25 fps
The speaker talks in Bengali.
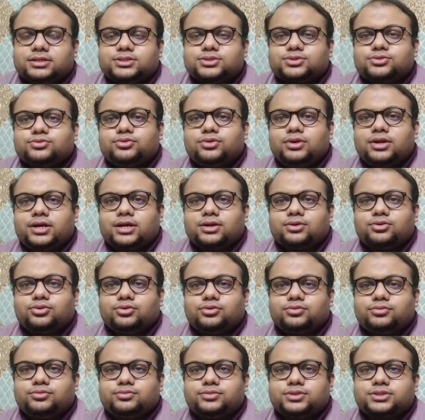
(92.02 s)
স্কুল অ্যাট
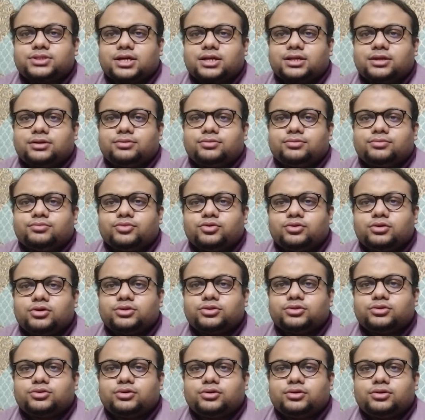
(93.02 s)
হোম
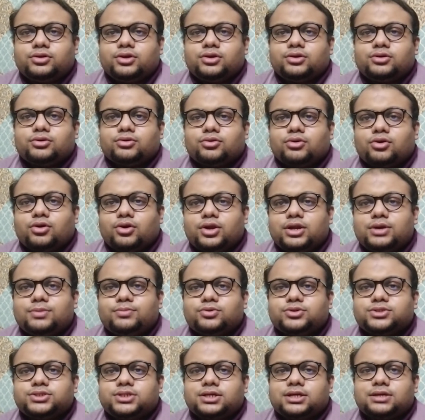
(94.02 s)
মূলত ঘরে
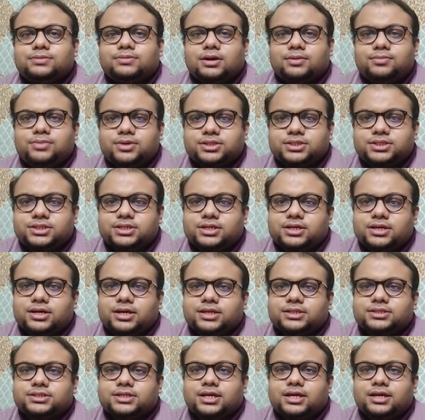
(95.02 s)
বসে কিভাবে
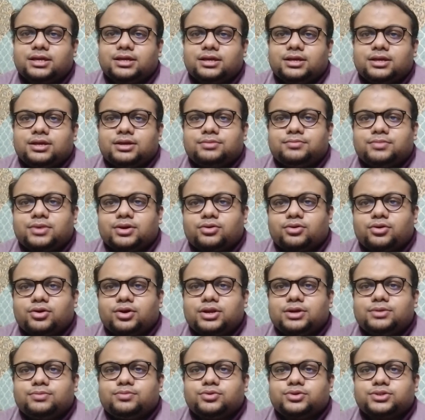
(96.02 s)
শিক্ষা যায় বা
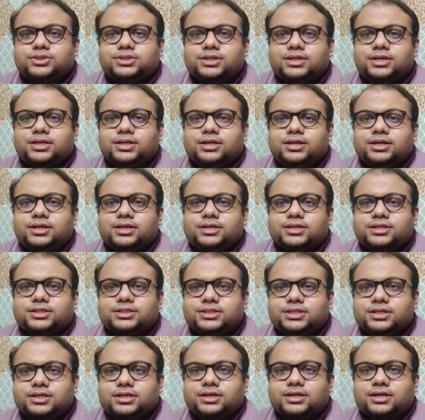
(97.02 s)
ঘরে বসে
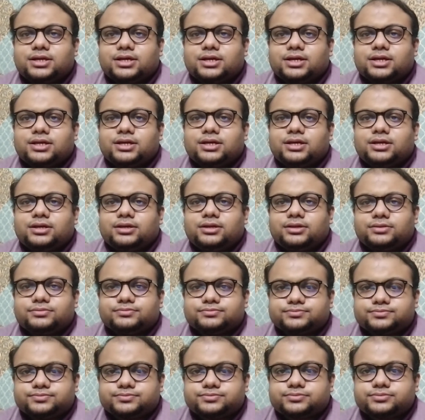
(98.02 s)
শিক্ষাকে
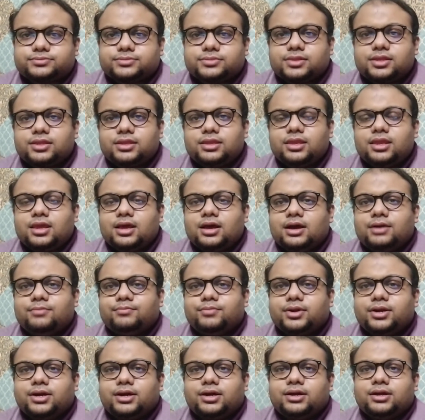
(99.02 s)

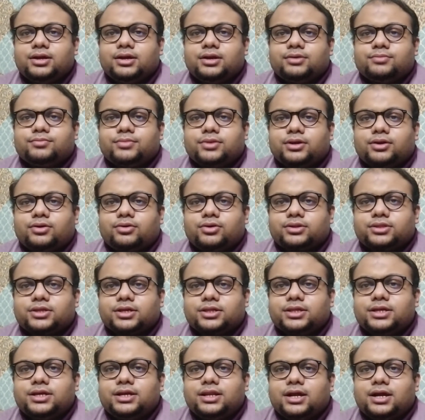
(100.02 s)
আমরা
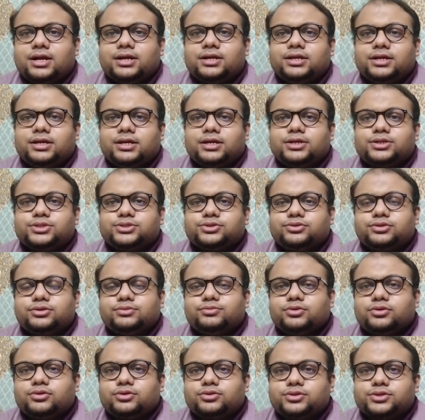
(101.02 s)
অর্থাৎ ই লার্নিংয়ের জন্য
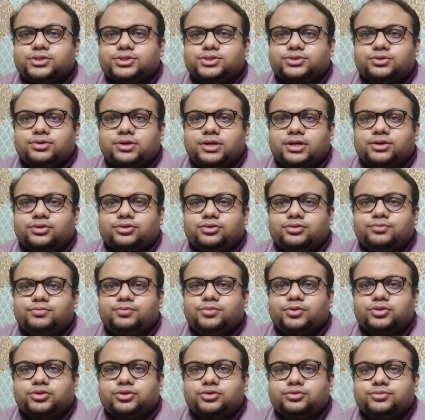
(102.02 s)
মূলত স্কুল অ্যাট হোম
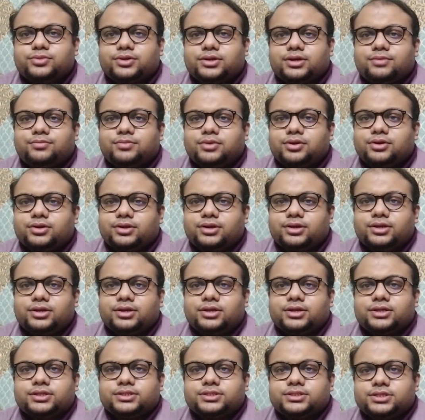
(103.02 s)
প্রথমে আমরা
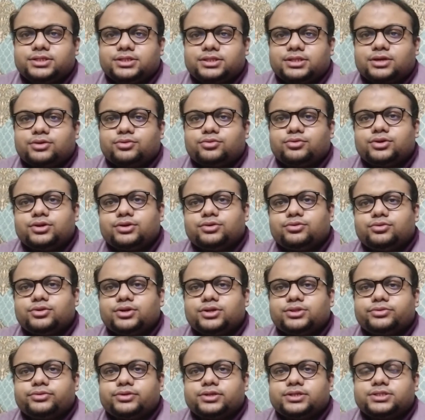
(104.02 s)
চিন্তা করে
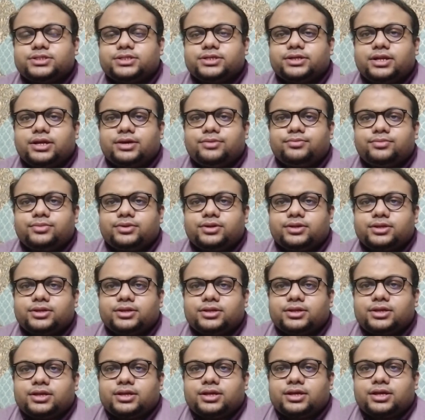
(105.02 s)
গড়ে তুলেছিলাম
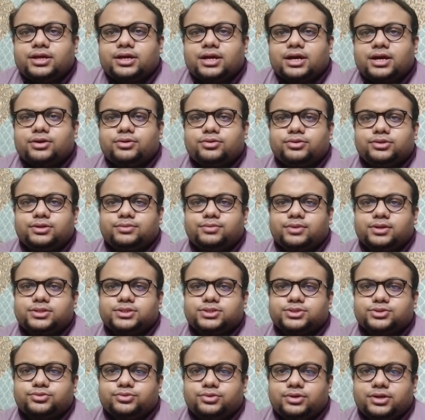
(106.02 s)
এখন আমরা
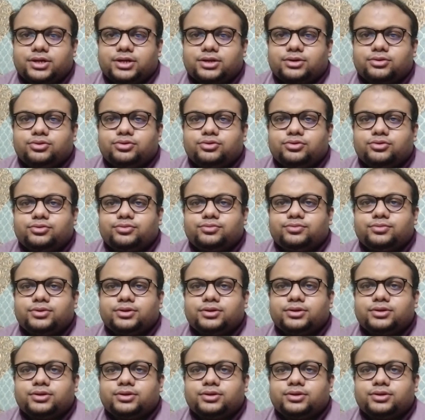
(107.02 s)
স্কুল অ্যাট হোম